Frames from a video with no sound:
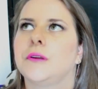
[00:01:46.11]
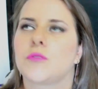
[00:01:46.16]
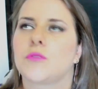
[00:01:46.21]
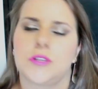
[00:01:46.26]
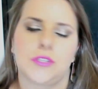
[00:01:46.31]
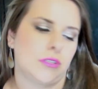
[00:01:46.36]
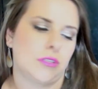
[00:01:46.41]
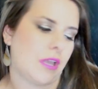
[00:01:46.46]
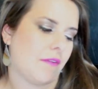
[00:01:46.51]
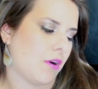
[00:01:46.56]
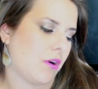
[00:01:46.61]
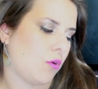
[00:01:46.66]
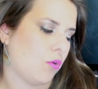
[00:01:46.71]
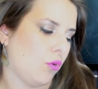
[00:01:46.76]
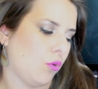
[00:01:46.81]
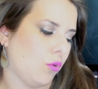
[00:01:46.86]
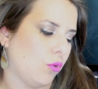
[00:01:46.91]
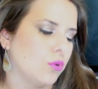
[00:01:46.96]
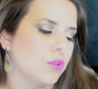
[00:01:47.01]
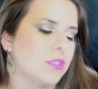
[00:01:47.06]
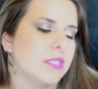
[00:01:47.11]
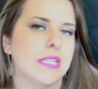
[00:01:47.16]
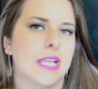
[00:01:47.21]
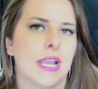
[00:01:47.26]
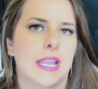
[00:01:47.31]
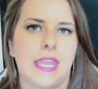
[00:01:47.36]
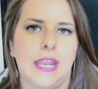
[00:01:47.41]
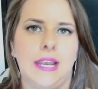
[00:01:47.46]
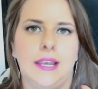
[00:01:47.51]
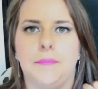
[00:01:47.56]
quando eu tava com luzes,
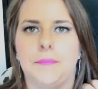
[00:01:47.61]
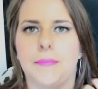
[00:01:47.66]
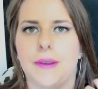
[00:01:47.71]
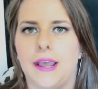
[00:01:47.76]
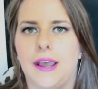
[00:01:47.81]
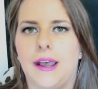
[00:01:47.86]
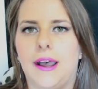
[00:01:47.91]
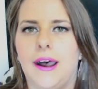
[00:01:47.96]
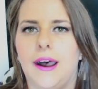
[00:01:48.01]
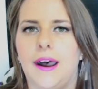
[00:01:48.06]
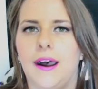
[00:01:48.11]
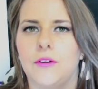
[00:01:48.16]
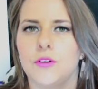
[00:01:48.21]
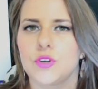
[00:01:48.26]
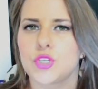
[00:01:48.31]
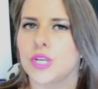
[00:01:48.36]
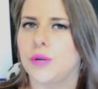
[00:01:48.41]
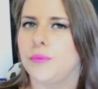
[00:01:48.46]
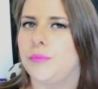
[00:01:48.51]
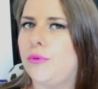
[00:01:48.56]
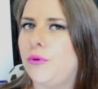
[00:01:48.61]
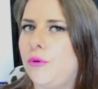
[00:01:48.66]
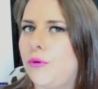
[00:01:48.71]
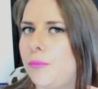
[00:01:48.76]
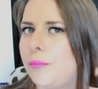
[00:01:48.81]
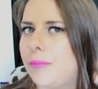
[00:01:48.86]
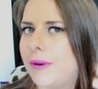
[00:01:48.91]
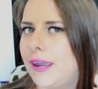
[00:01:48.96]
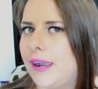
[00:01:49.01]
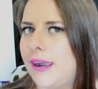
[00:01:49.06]
aquele pra o
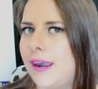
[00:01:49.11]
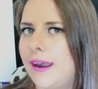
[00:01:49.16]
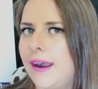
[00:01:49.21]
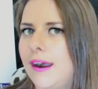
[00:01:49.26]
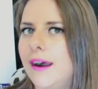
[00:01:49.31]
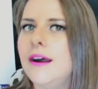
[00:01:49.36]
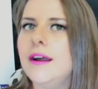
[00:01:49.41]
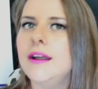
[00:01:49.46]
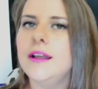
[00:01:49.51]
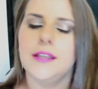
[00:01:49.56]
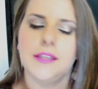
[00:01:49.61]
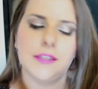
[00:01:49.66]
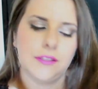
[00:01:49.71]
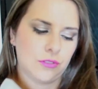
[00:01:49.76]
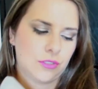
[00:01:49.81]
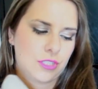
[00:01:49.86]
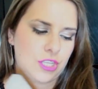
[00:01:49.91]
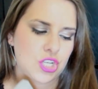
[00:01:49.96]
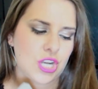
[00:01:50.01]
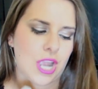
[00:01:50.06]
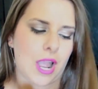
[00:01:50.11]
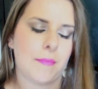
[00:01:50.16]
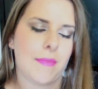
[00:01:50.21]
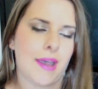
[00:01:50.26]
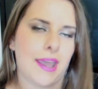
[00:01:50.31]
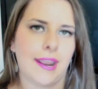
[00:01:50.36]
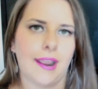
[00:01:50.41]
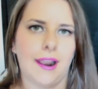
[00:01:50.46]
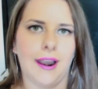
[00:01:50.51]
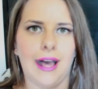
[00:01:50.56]
shampoo pra não deixar
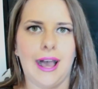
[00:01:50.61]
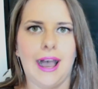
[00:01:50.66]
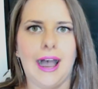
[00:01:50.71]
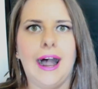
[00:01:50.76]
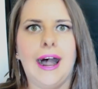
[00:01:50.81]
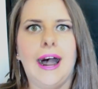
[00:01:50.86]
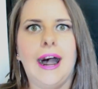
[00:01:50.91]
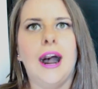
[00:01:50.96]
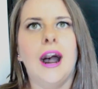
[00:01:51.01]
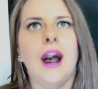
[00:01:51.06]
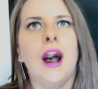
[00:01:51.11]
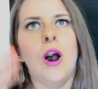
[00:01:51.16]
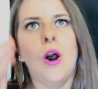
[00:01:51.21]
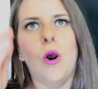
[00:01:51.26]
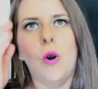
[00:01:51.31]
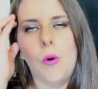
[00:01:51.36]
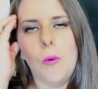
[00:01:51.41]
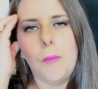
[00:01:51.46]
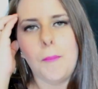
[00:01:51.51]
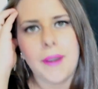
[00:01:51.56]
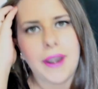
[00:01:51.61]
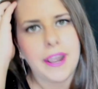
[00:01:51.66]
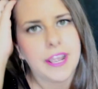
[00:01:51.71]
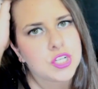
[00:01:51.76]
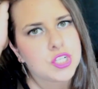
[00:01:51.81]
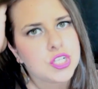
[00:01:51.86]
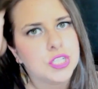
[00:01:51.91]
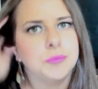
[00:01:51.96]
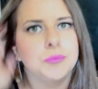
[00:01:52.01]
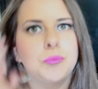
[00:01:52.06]
amarelar, o
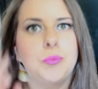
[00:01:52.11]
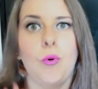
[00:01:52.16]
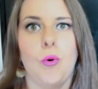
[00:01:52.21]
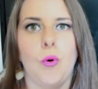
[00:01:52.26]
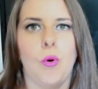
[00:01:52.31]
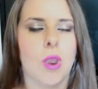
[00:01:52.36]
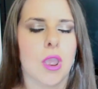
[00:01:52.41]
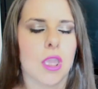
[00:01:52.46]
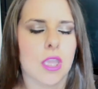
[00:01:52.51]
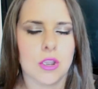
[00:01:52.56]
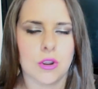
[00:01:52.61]
pré-shampoo,